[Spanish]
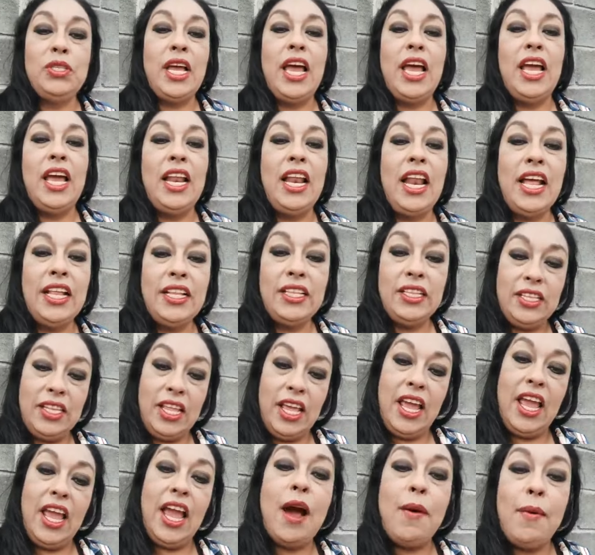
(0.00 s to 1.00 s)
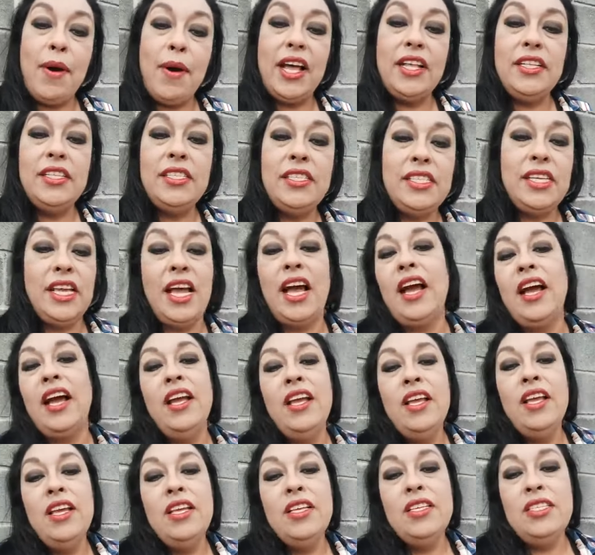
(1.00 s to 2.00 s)
adelante, avanza.
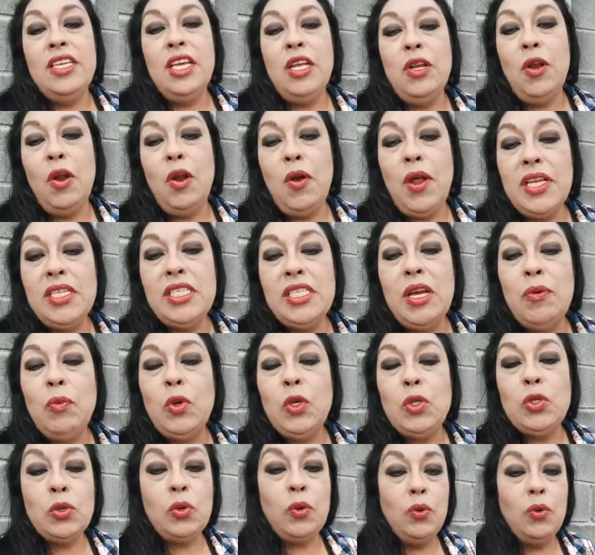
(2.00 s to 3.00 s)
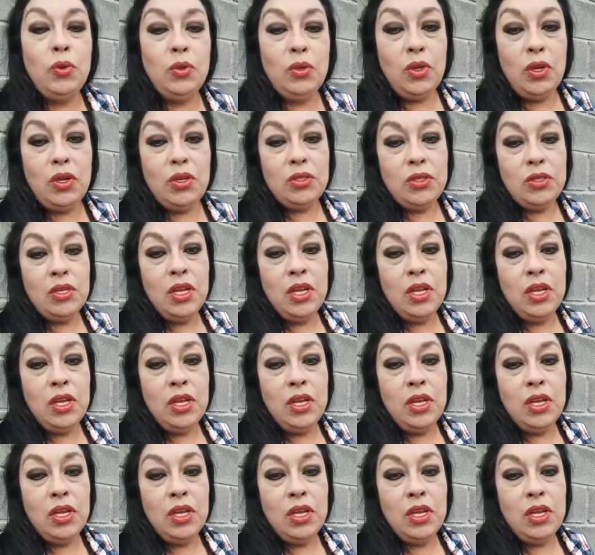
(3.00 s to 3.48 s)
Si no lo hacemos juntos,